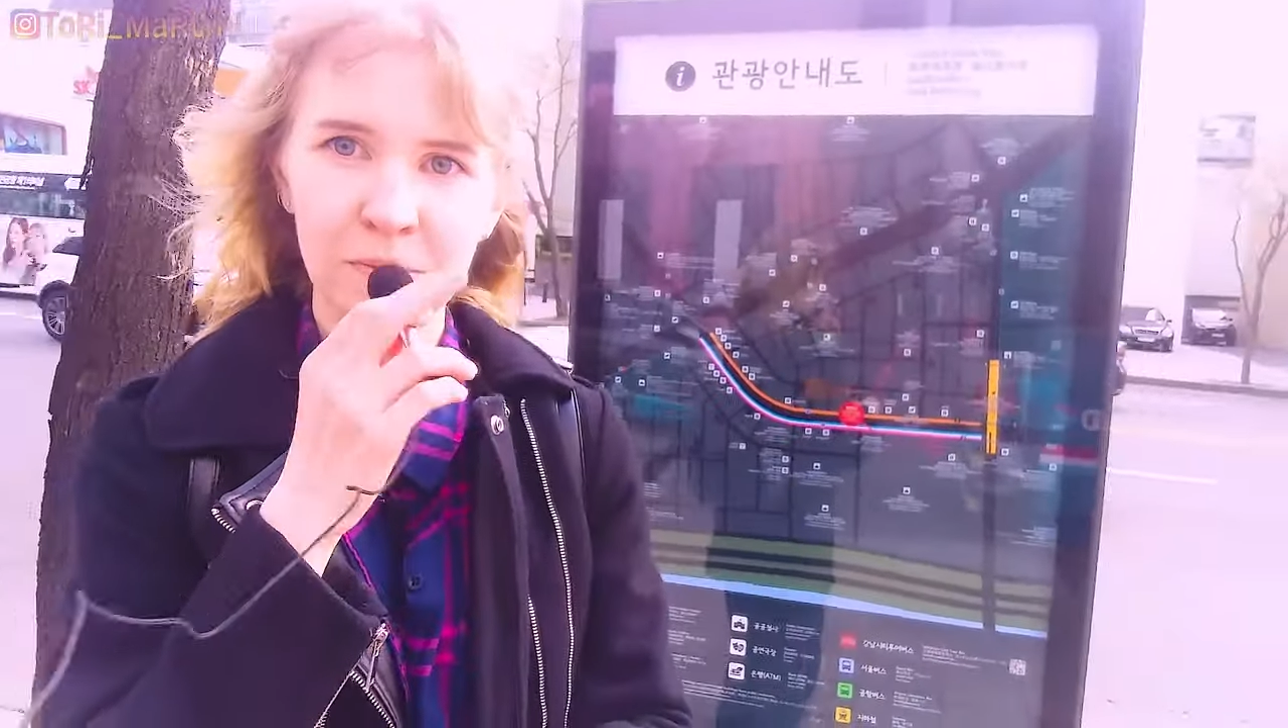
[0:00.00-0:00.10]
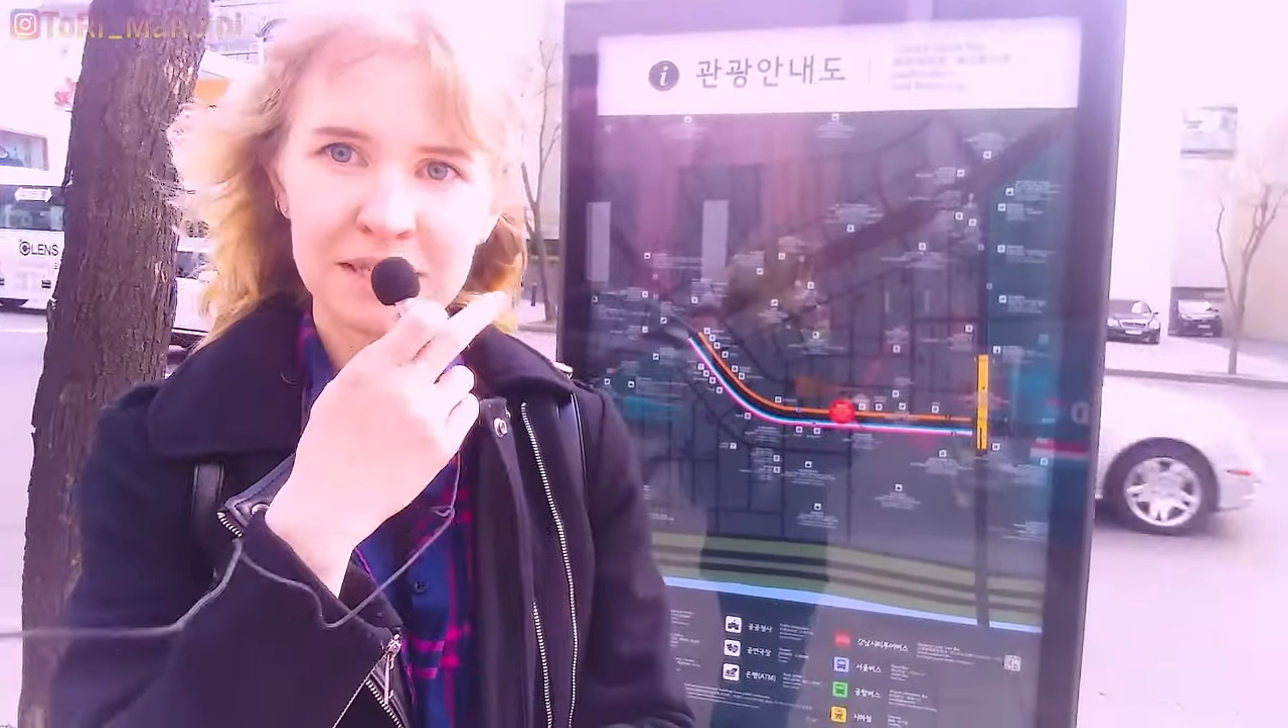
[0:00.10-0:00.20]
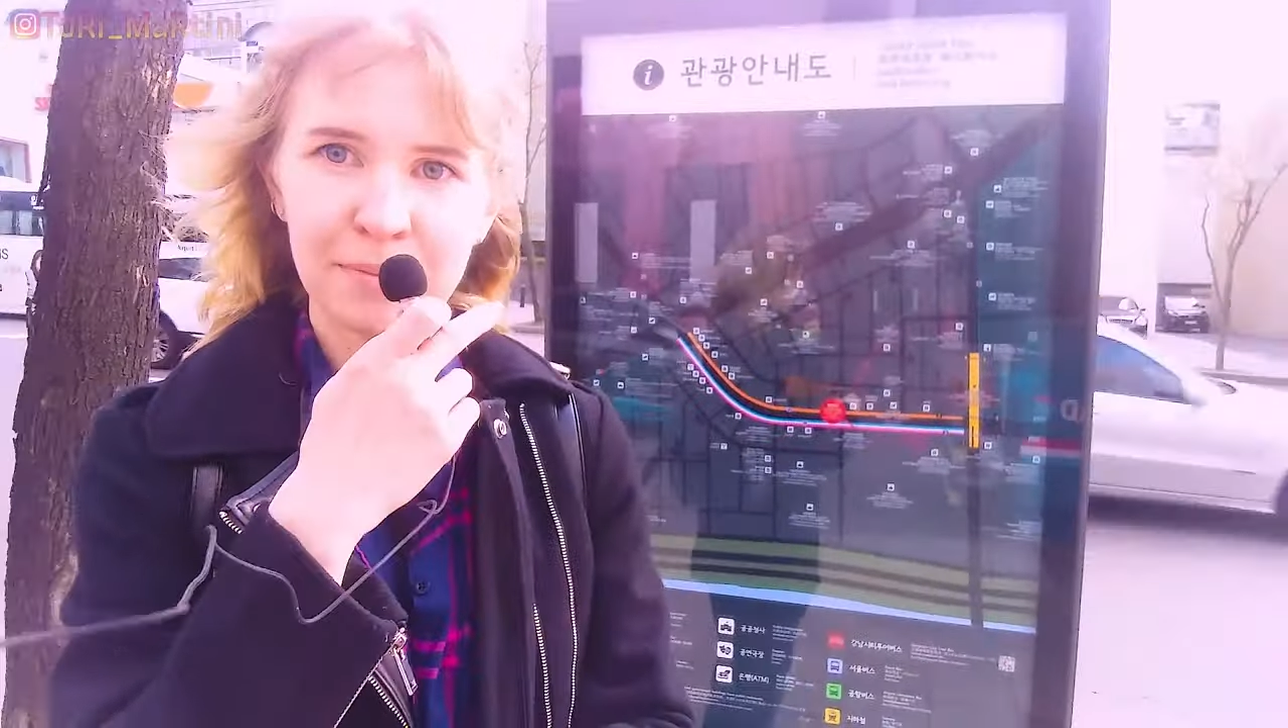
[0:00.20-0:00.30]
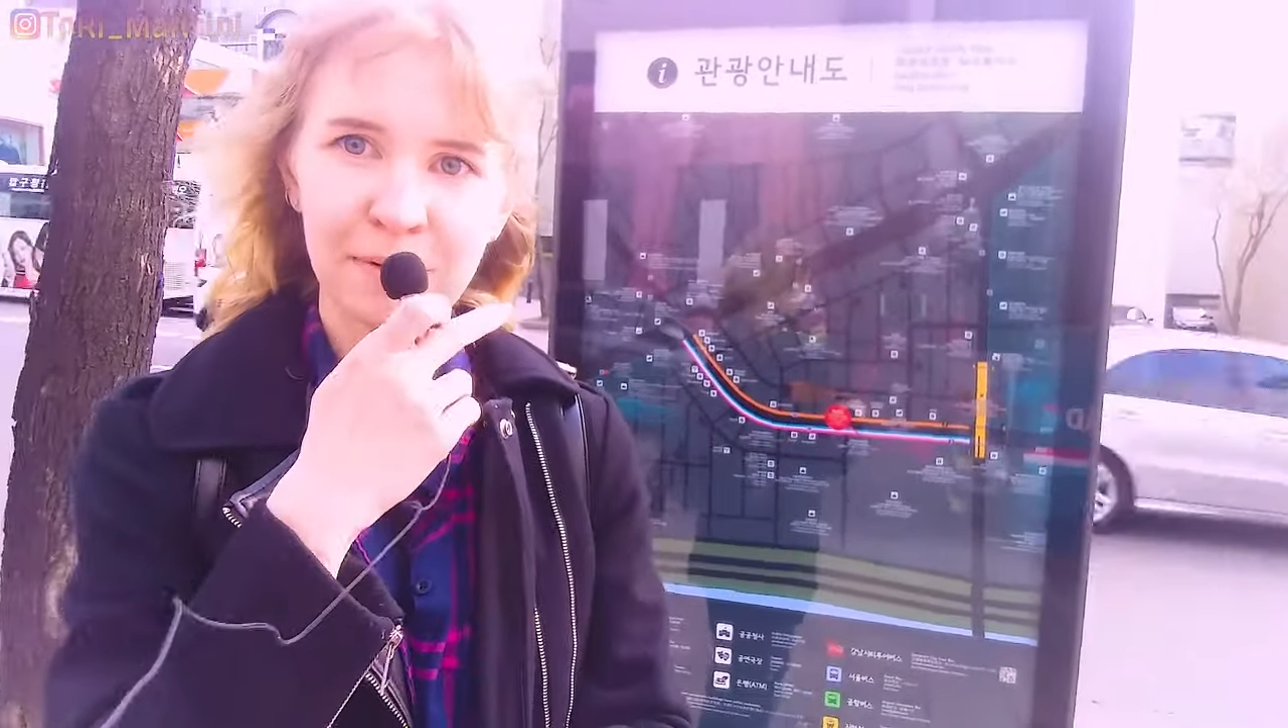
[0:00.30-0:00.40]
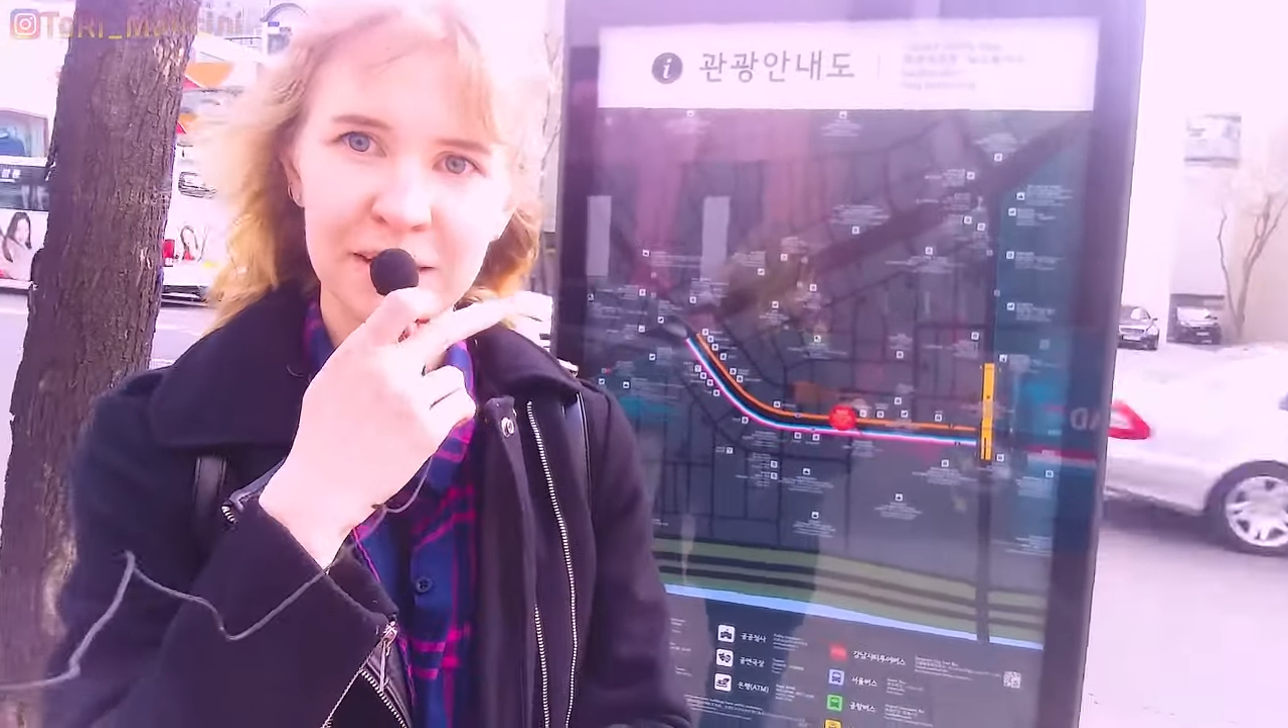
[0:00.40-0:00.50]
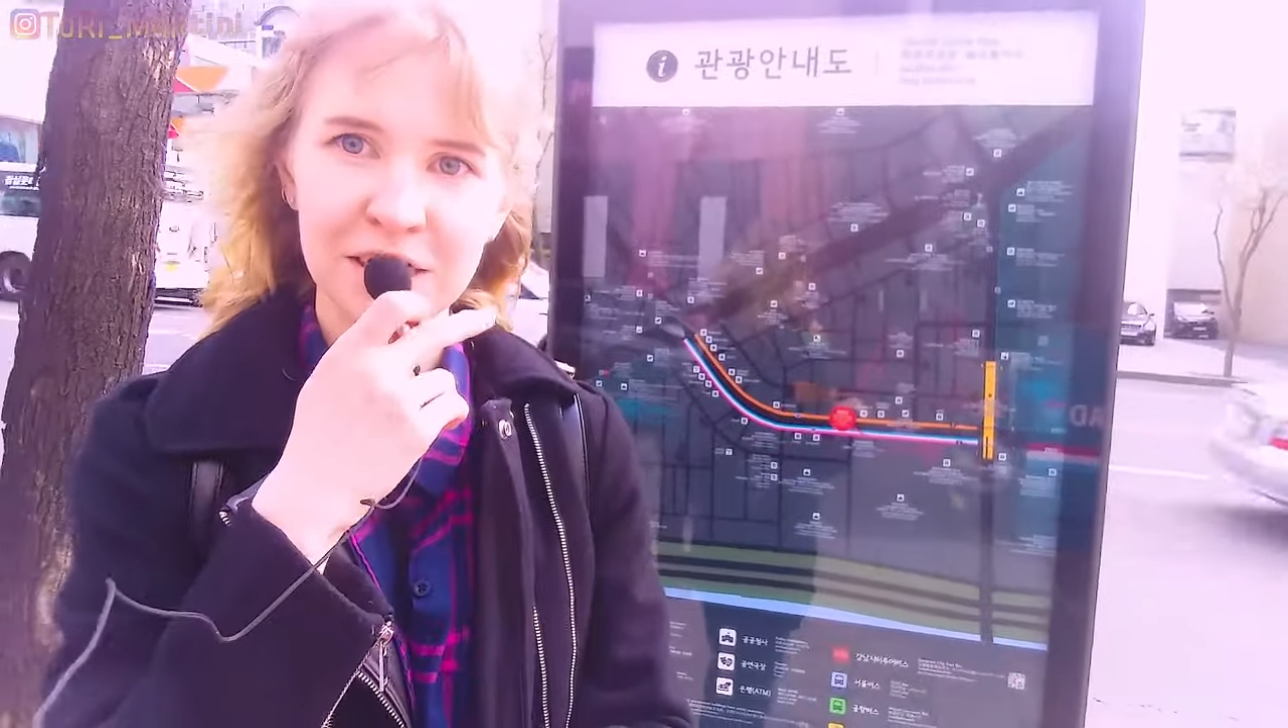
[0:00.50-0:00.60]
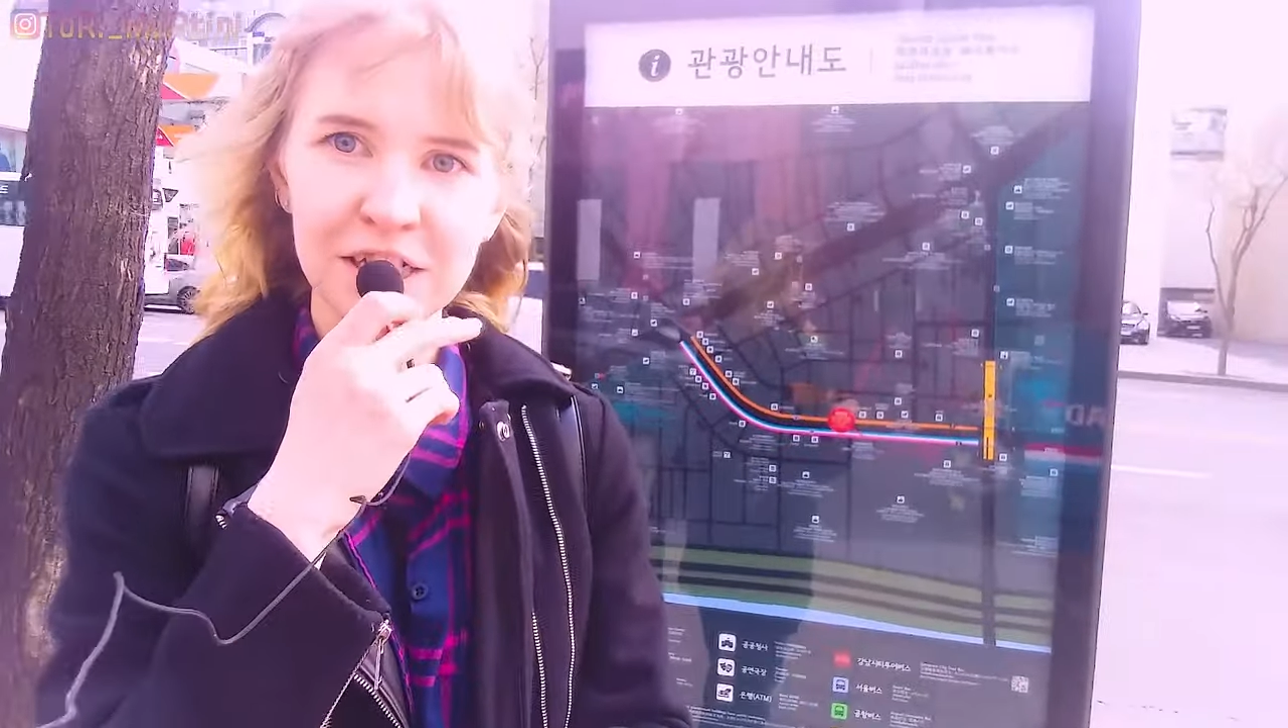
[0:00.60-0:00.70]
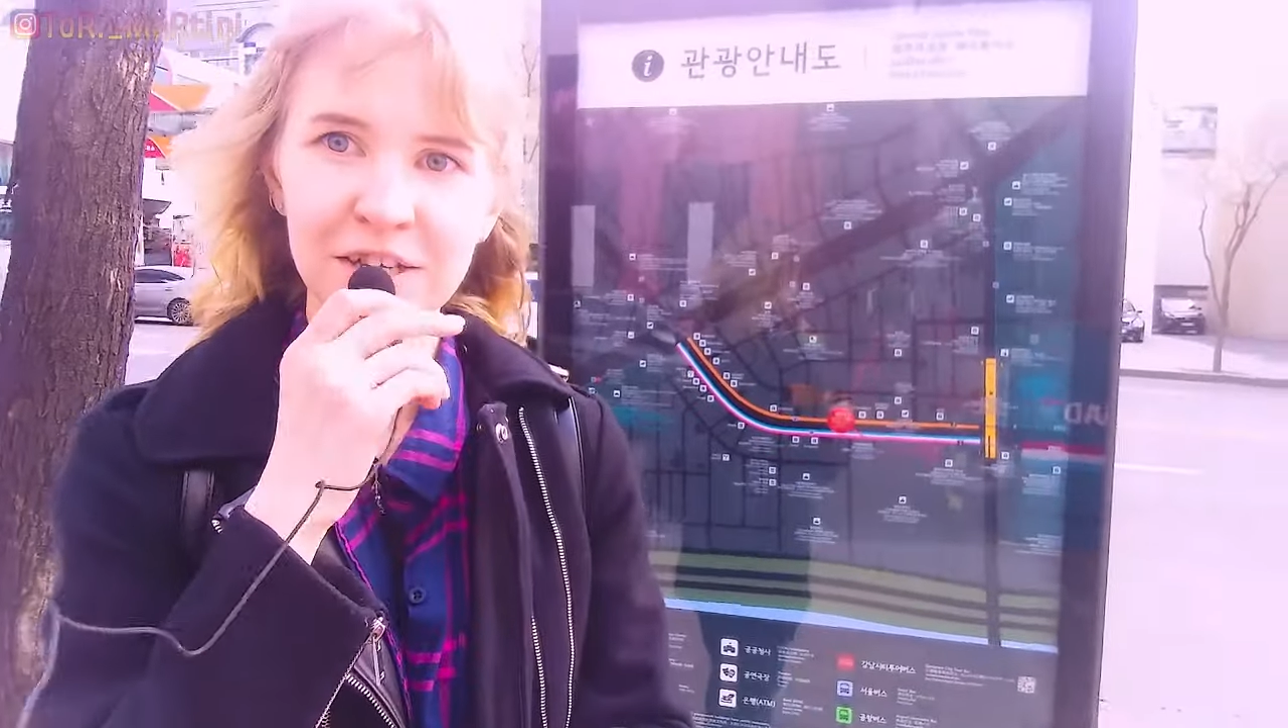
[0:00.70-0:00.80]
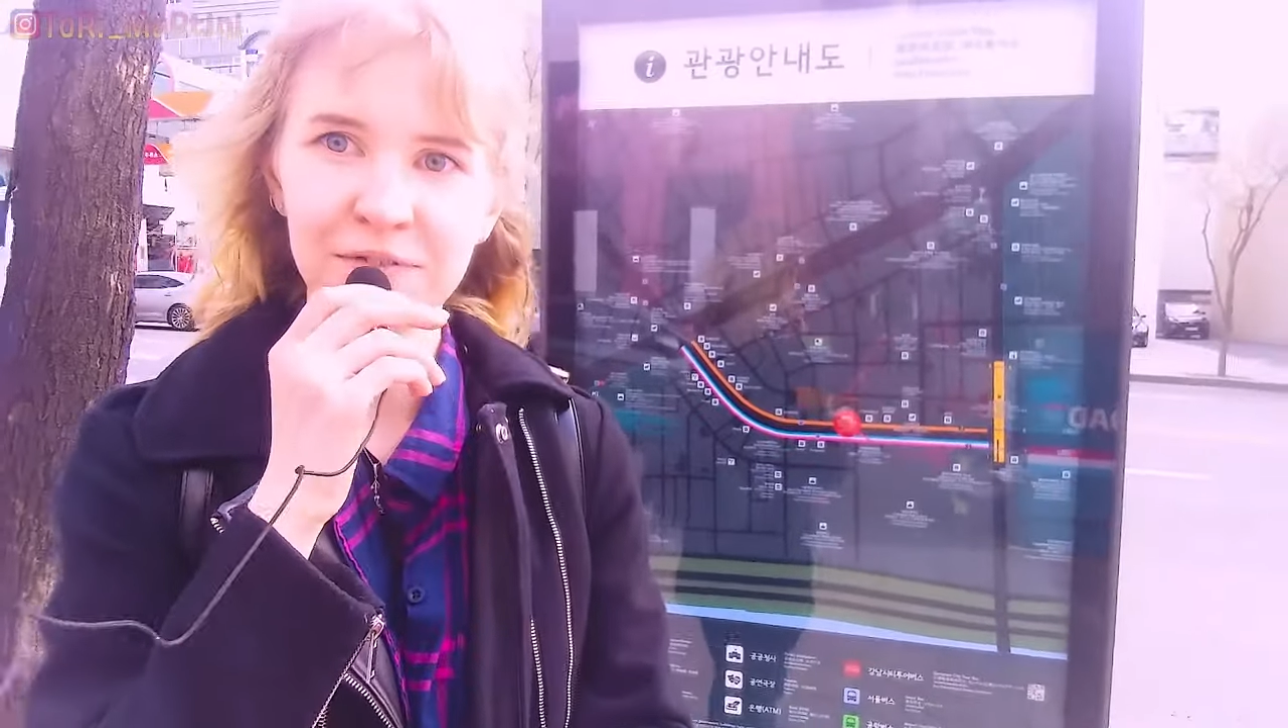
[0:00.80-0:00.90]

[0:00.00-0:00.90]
местоположении,